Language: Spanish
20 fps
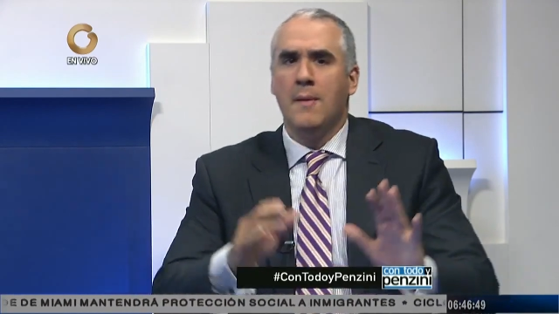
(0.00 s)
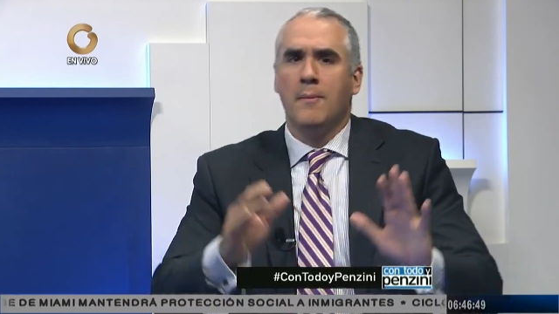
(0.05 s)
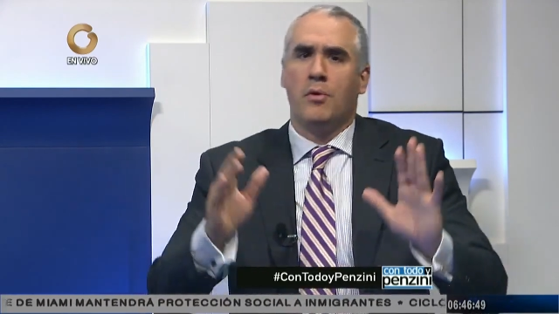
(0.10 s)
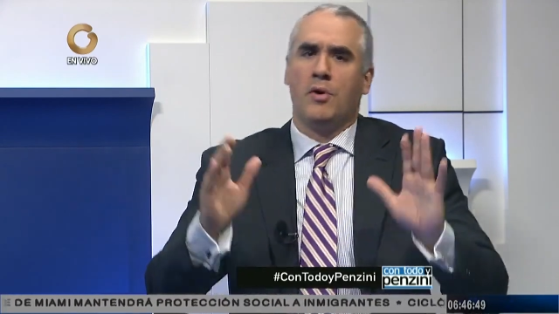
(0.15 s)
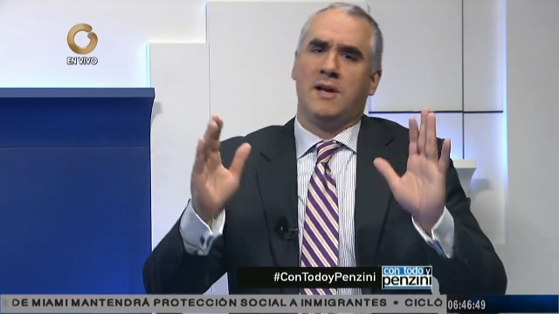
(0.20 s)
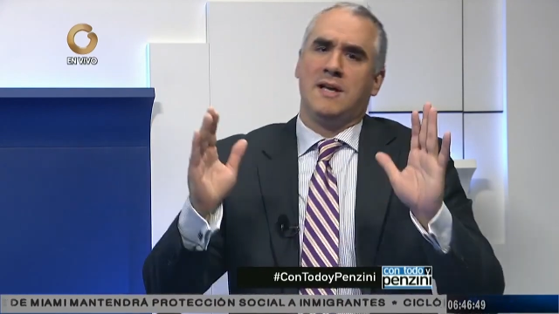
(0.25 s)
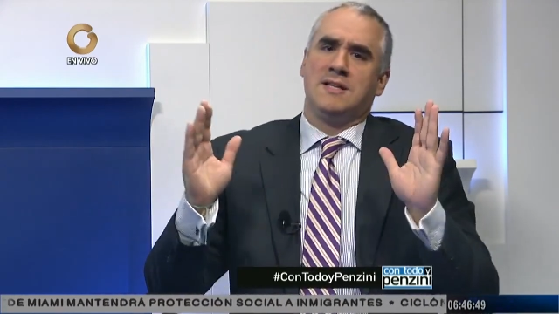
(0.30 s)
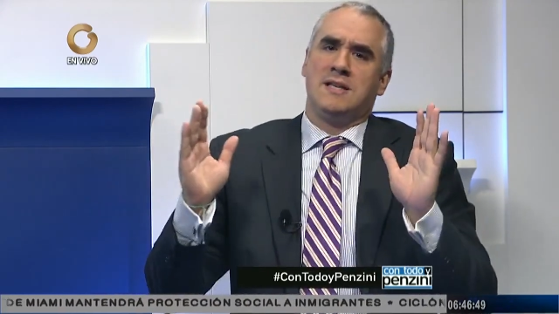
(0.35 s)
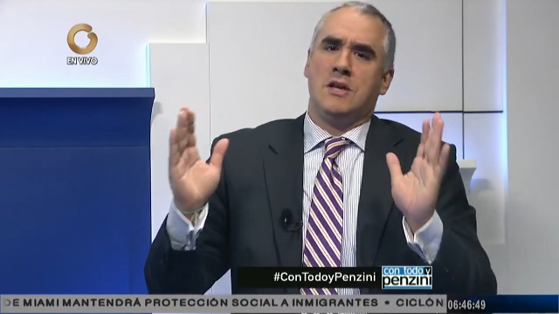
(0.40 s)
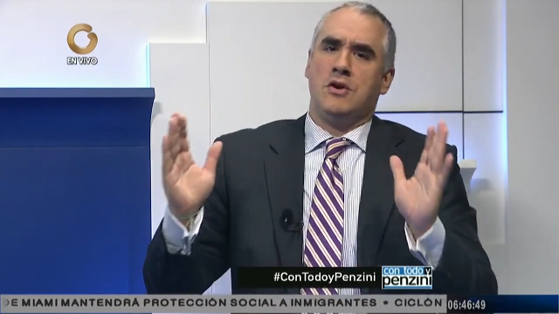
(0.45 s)

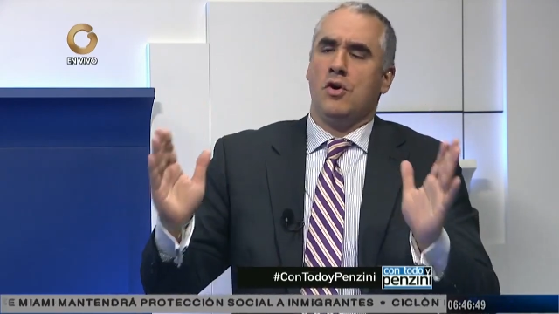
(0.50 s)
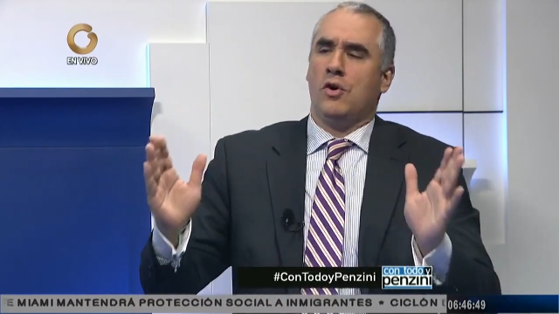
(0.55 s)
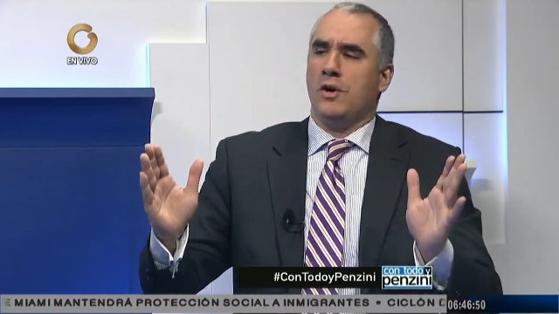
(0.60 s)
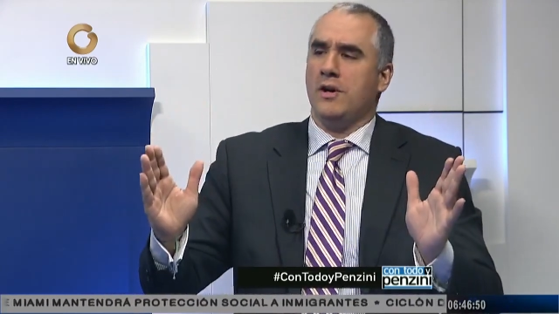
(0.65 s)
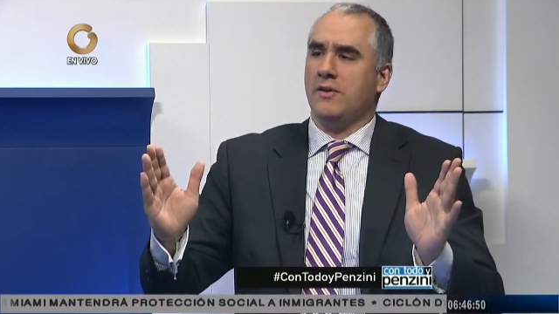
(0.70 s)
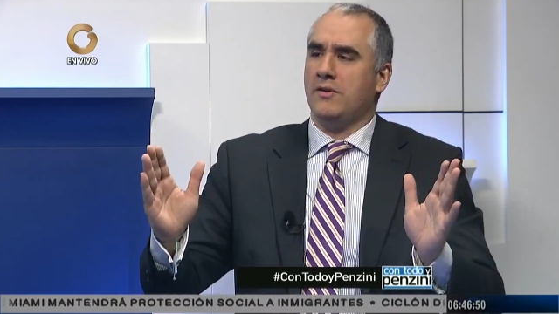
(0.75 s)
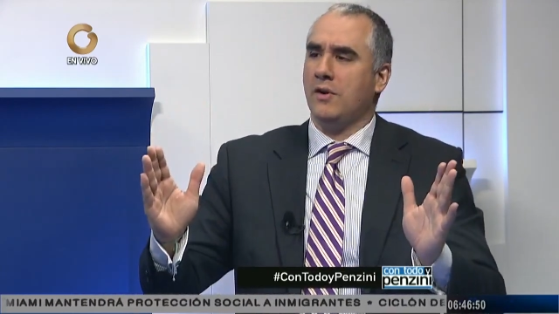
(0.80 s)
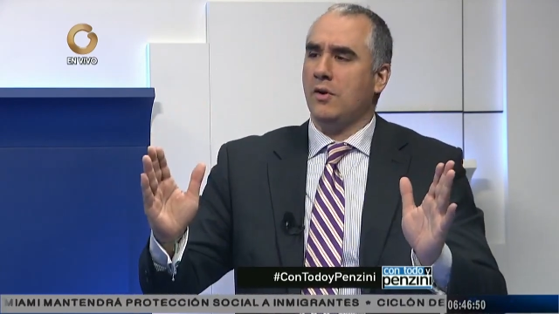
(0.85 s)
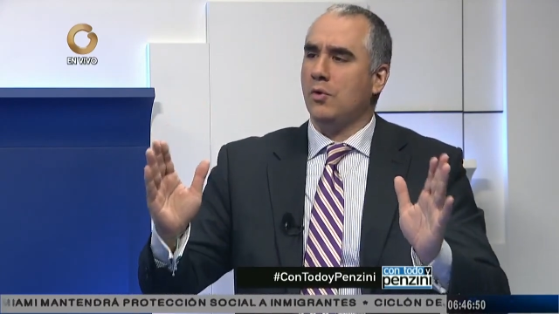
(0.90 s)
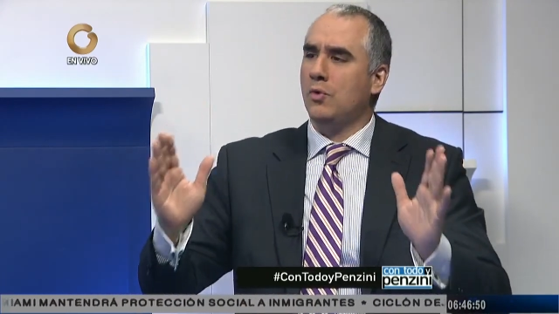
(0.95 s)
Porque
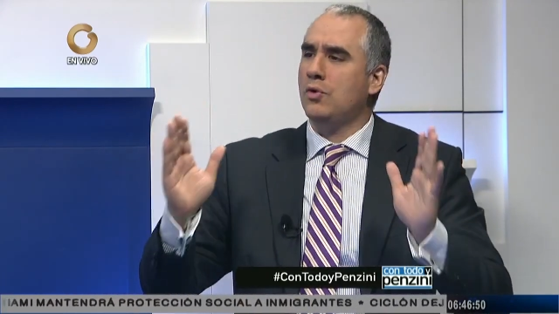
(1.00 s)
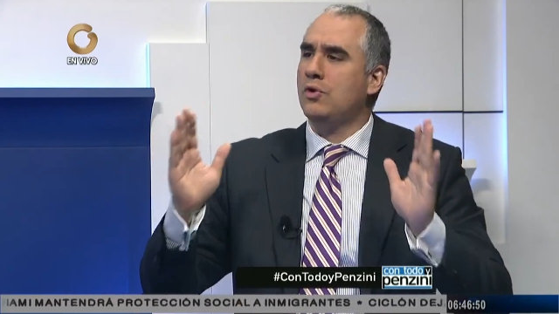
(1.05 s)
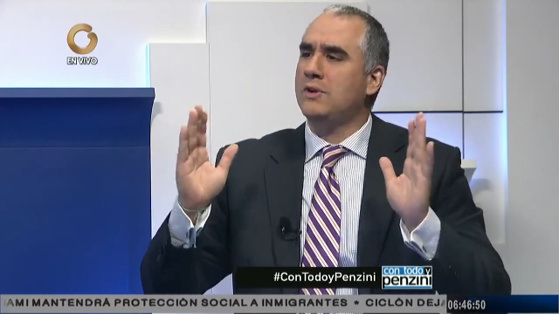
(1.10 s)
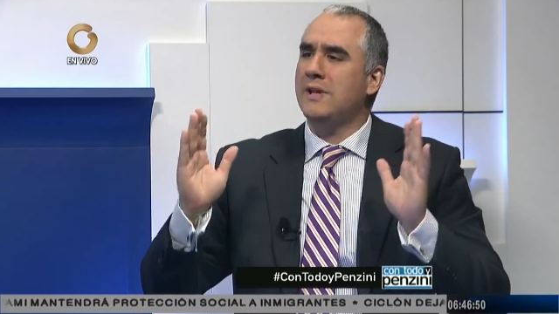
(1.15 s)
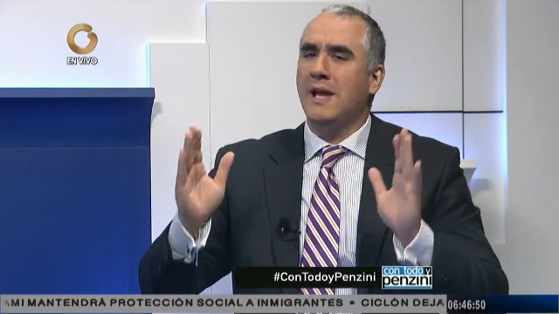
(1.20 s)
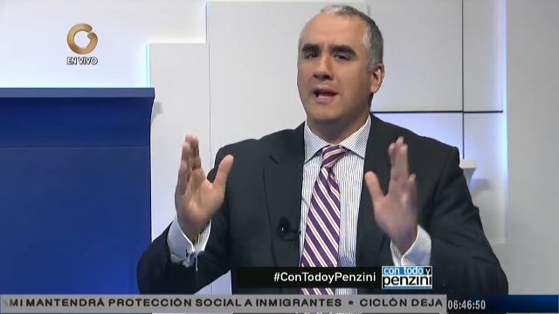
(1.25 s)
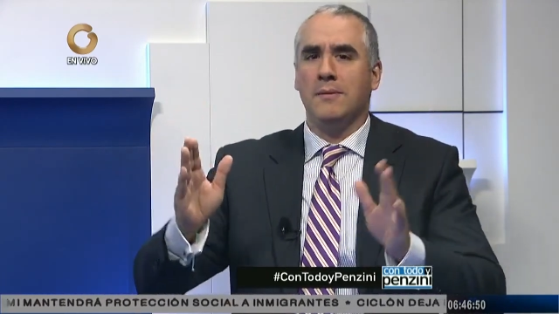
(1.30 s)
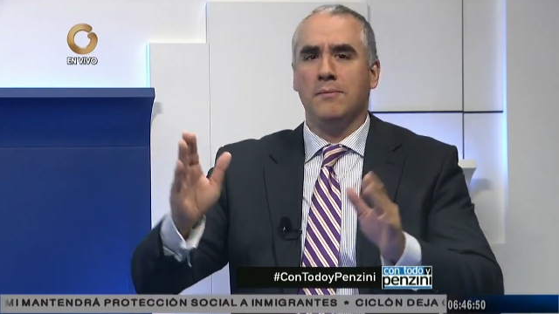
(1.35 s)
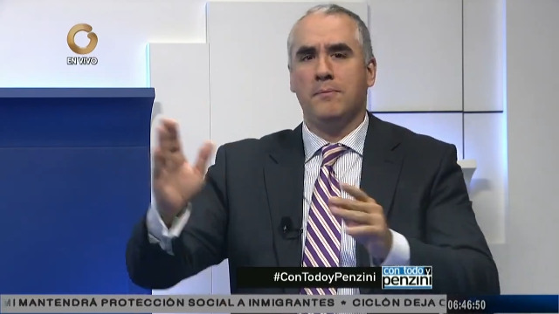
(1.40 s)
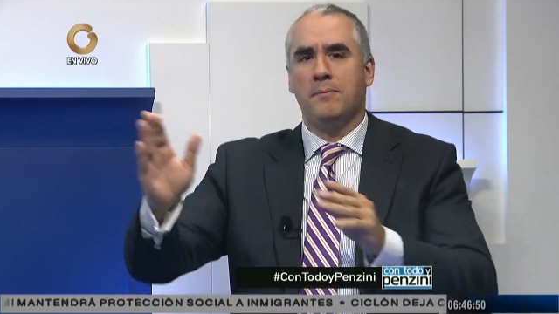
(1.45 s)
señores,
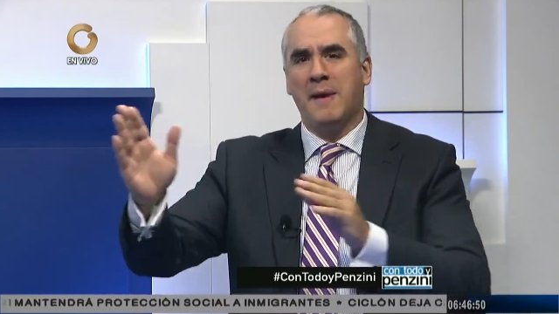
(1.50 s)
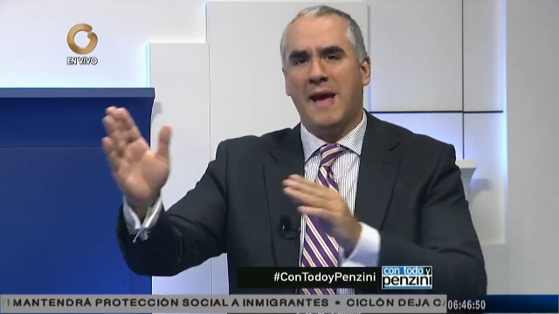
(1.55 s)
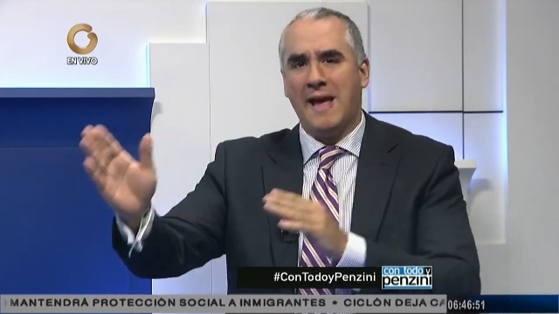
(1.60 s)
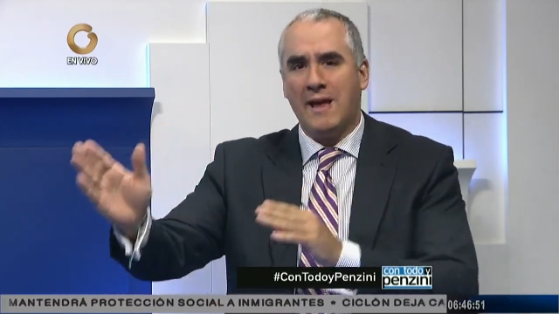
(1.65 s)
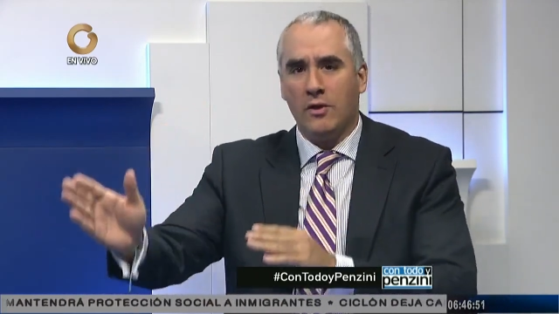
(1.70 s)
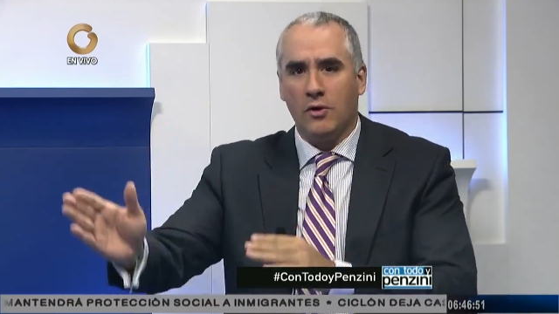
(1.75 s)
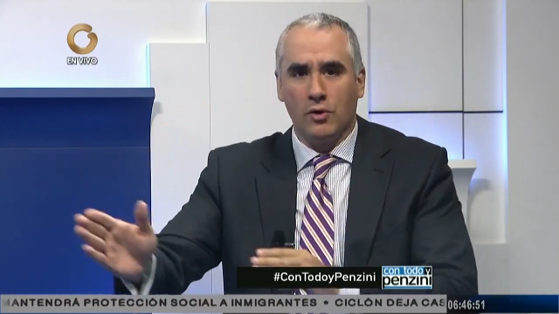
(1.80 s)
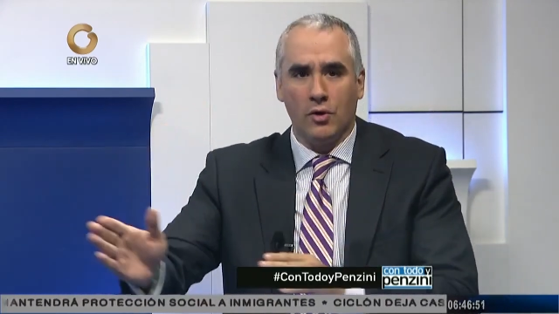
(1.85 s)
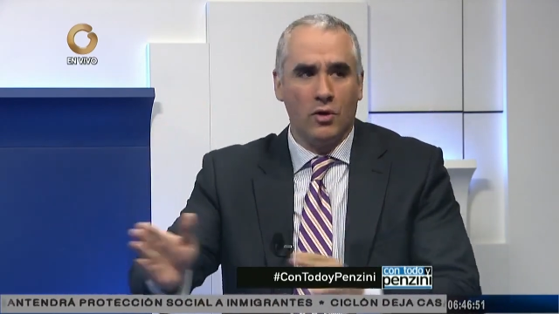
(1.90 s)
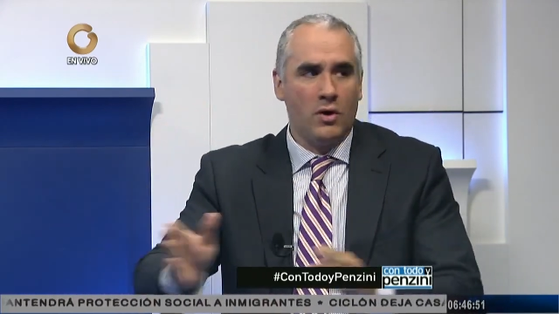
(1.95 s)
usted,
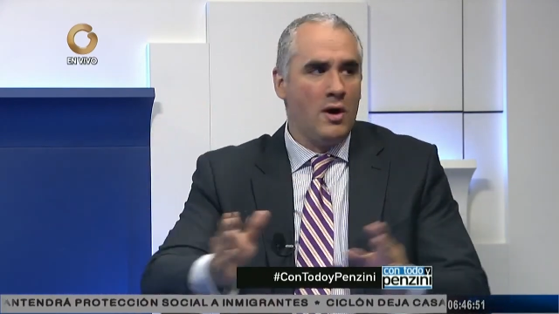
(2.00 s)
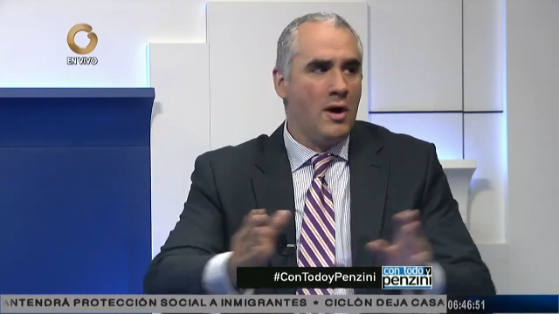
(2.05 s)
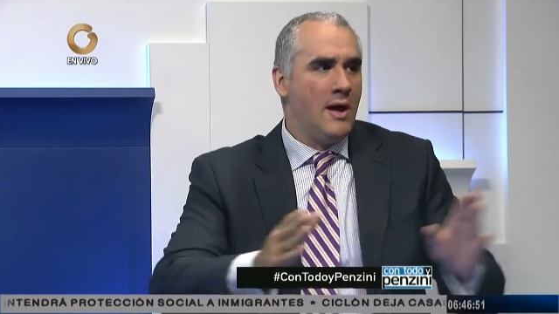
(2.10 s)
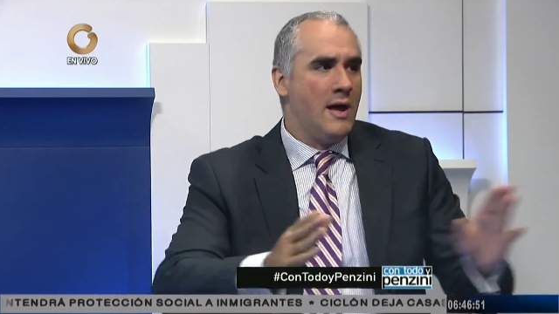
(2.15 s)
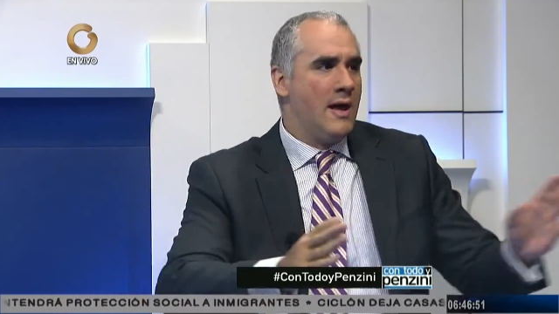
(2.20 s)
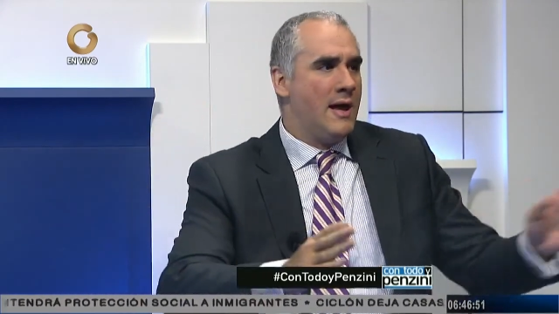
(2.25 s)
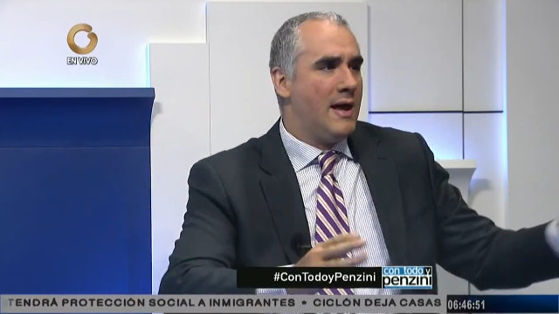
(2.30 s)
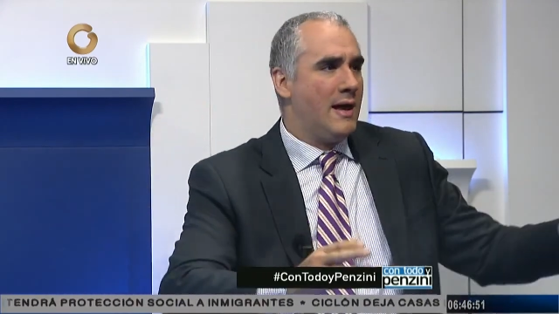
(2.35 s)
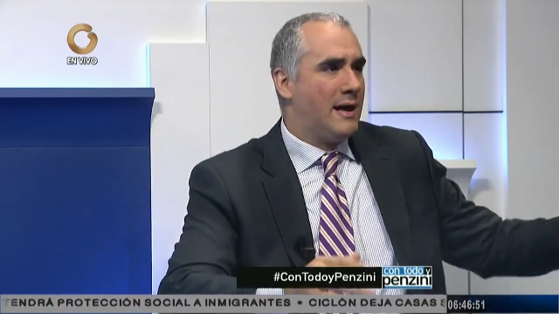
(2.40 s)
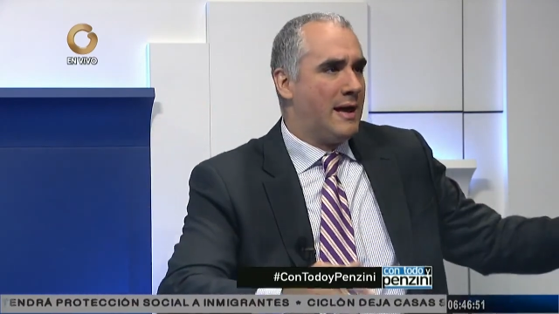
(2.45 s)
Pedro,
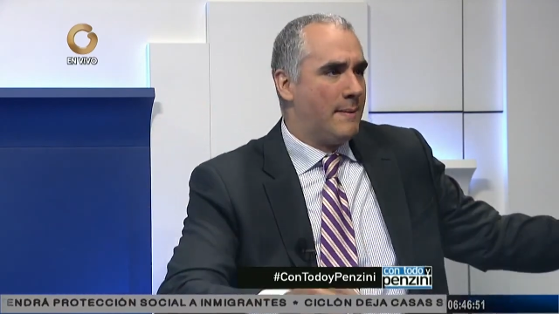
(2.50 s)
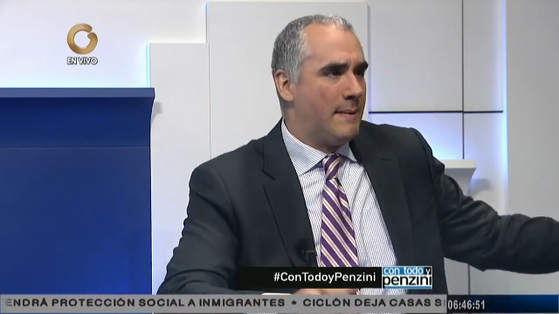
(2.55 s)
el